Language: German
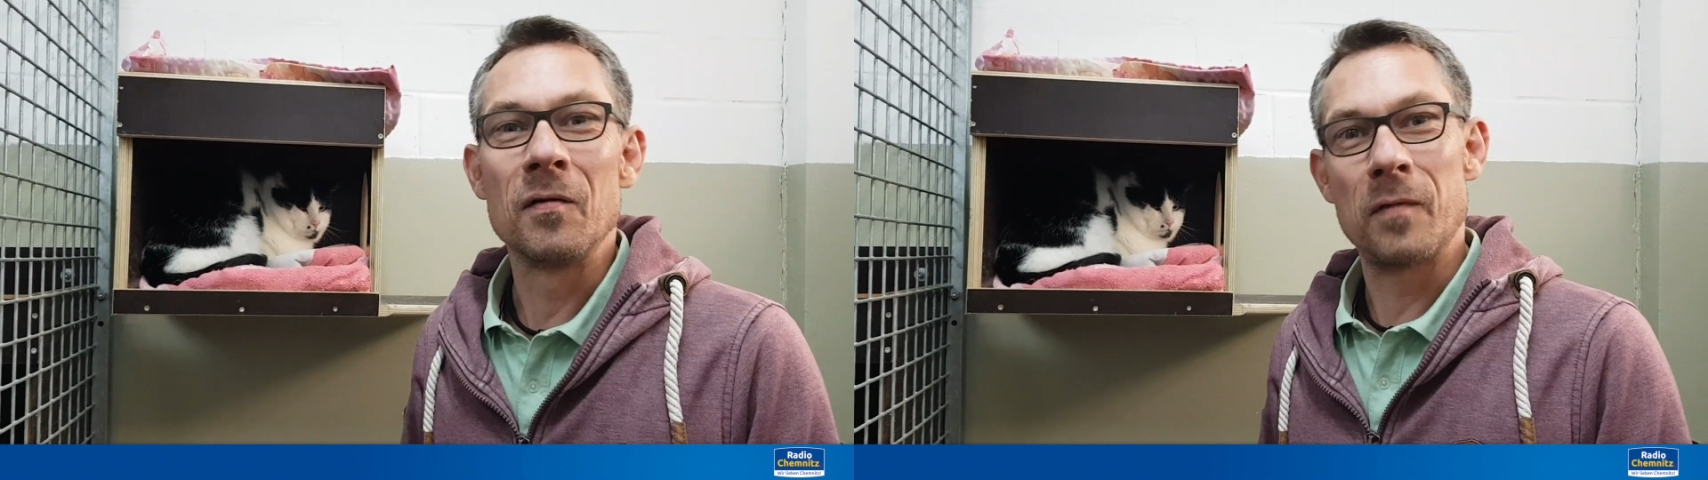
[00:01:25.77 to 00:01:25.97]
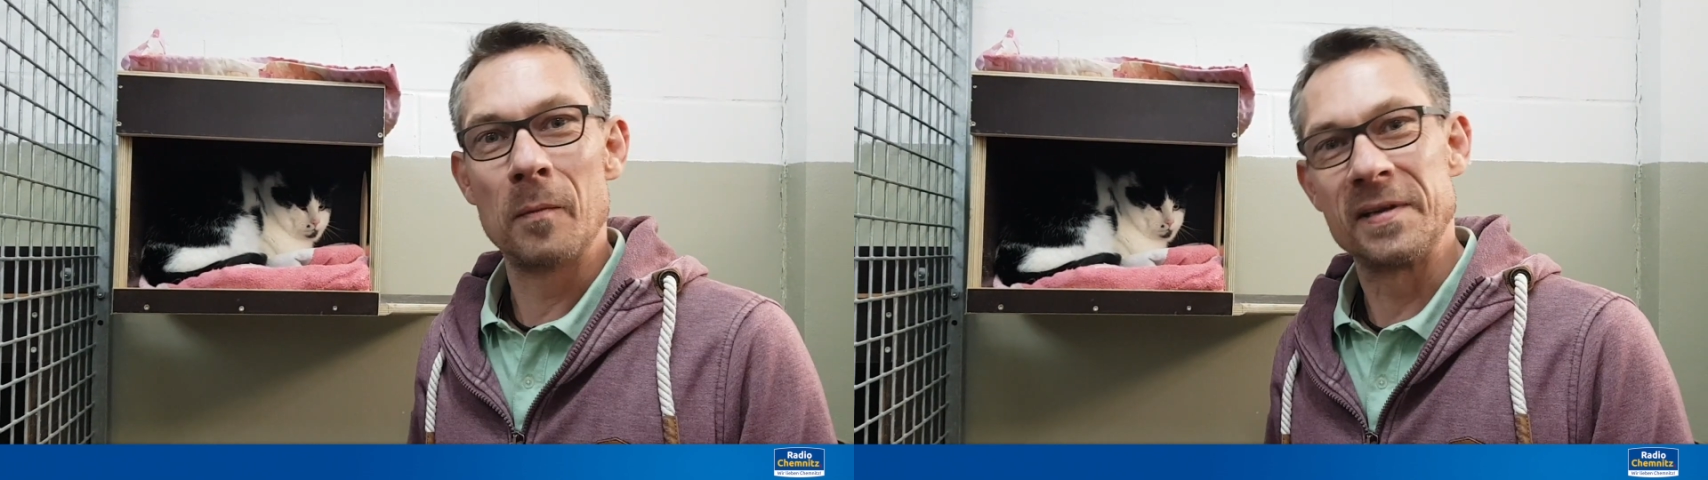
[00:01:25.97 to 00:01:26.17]

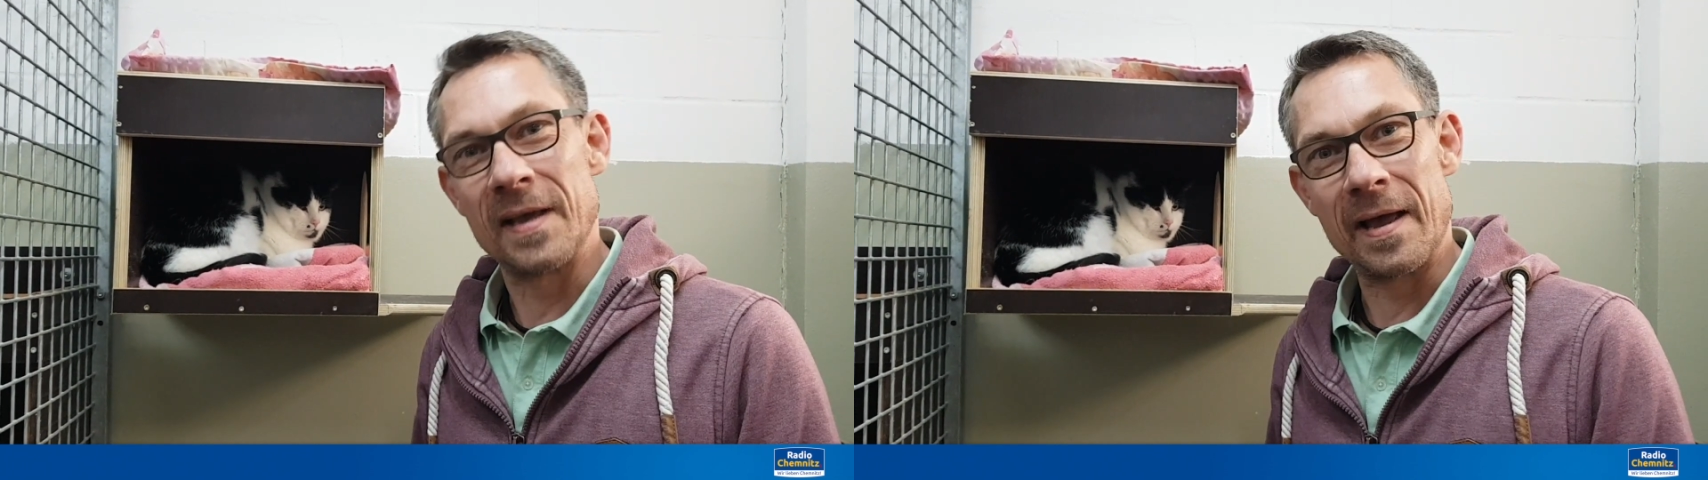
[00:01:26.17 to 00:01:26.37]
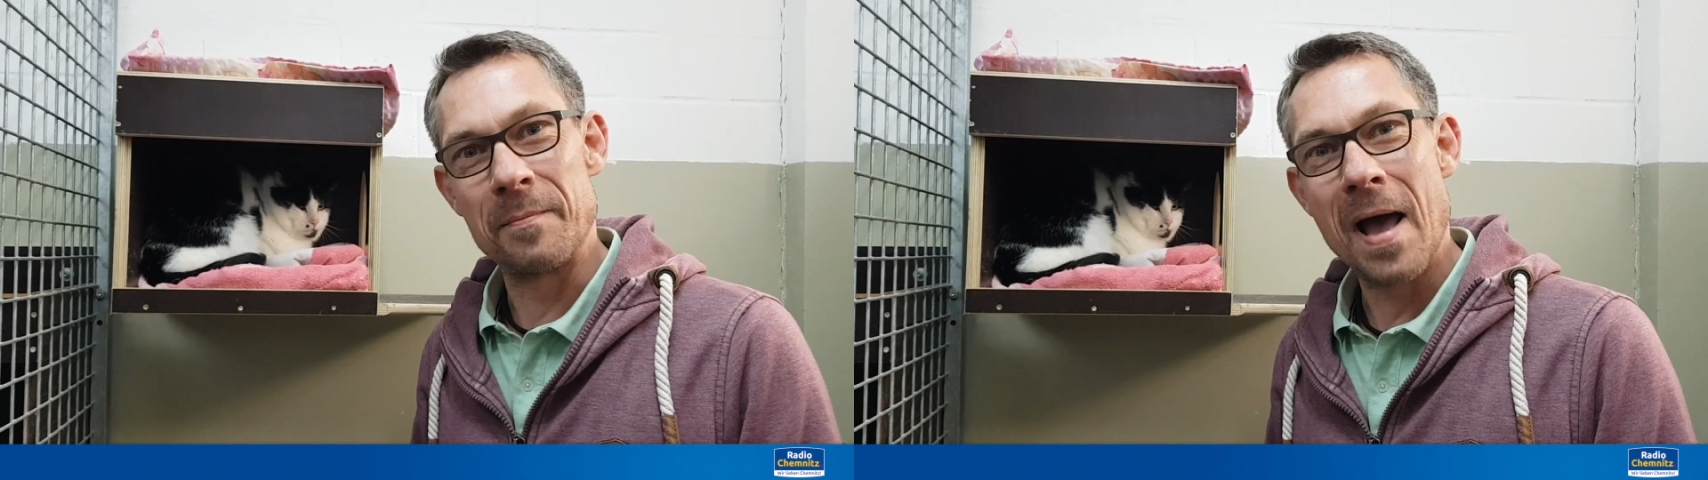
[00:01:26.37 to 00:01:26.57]
vom
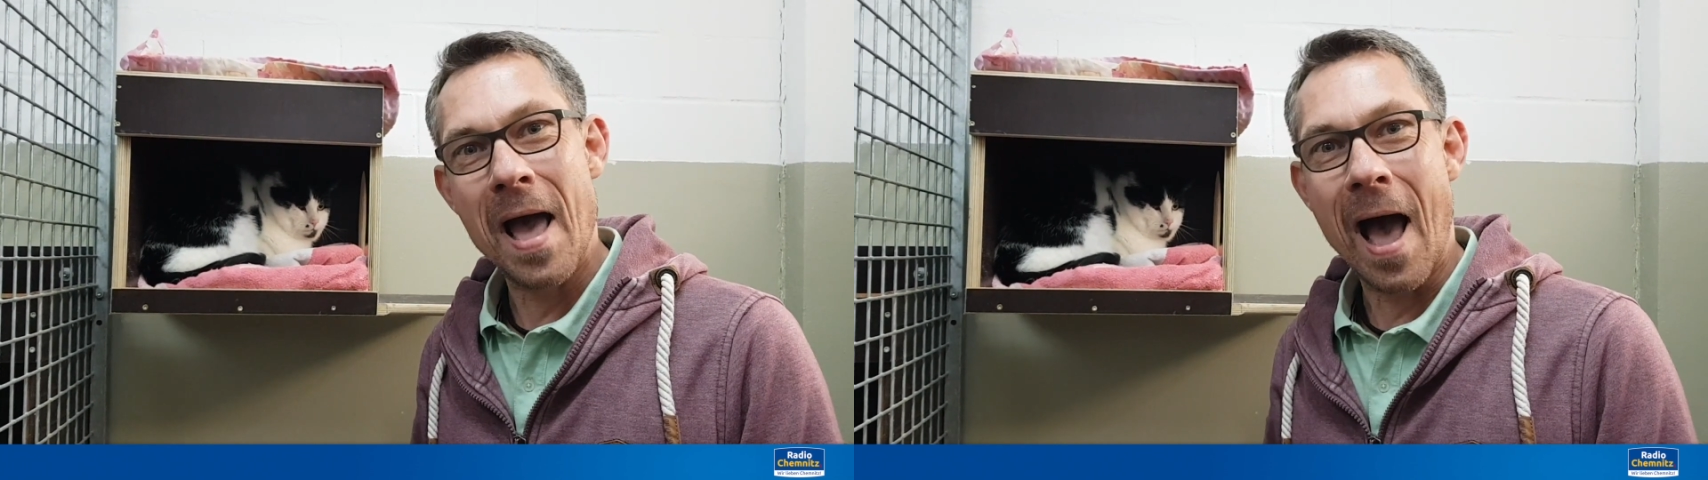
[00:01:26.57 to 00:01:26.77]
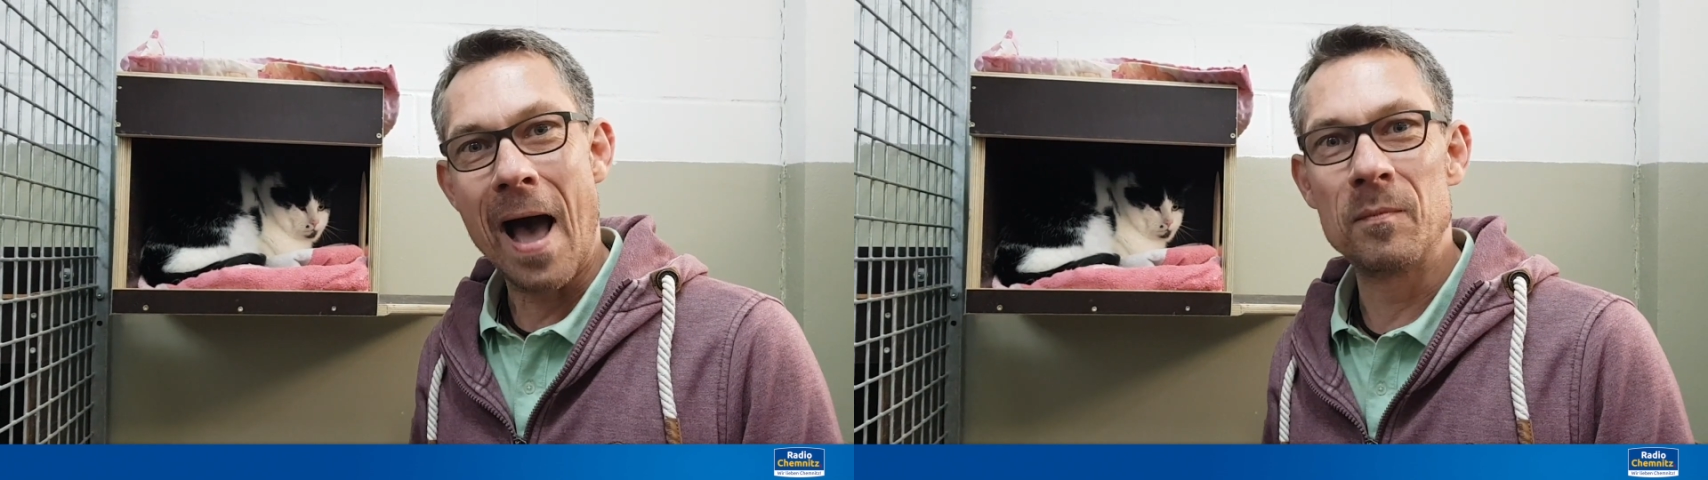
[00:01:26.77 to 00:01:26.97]
Tierheim
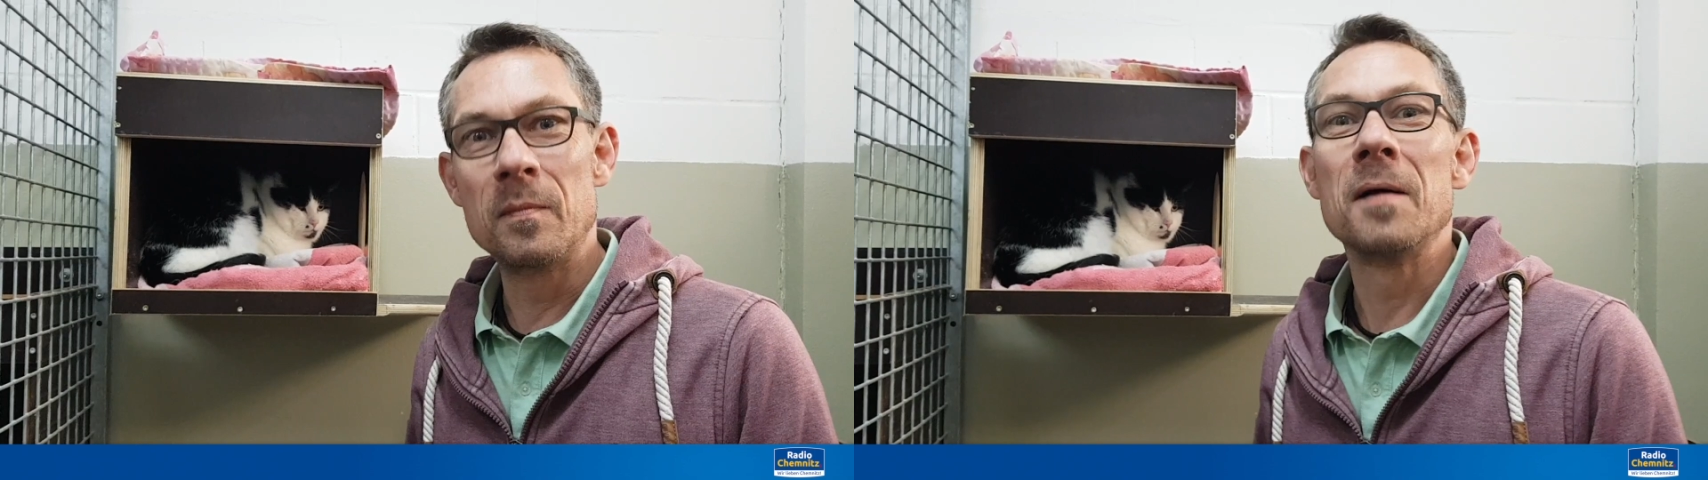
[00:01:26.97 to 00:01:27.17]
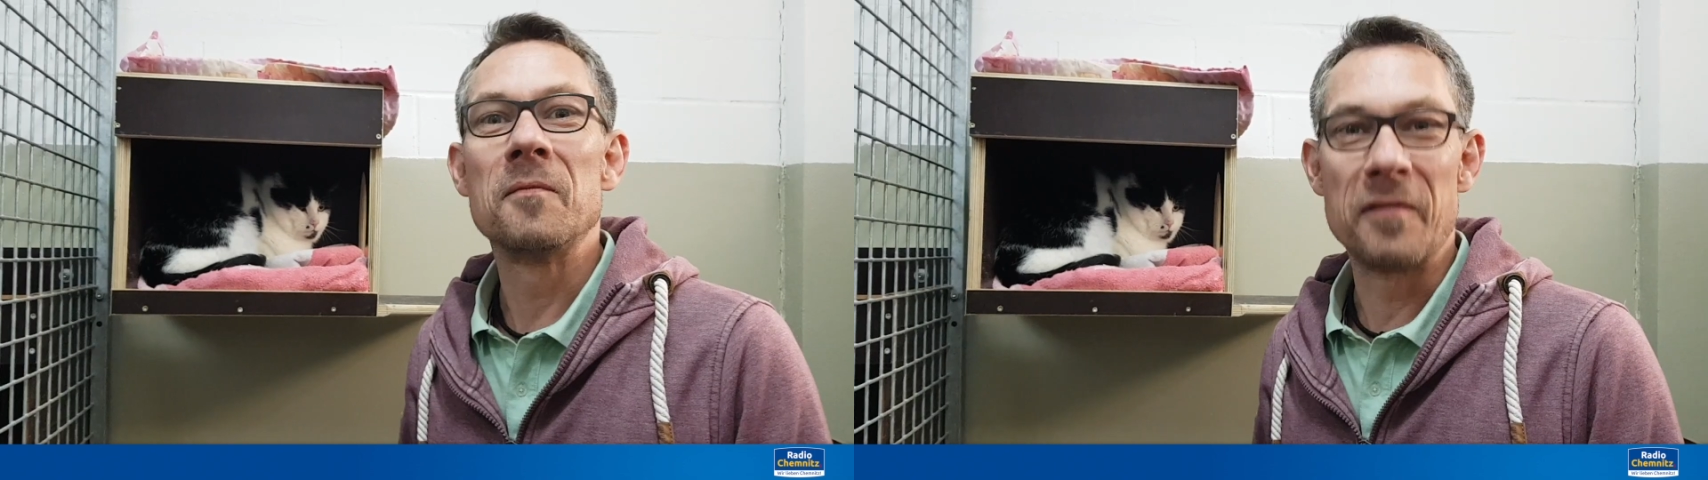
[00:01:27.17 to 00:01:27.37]
am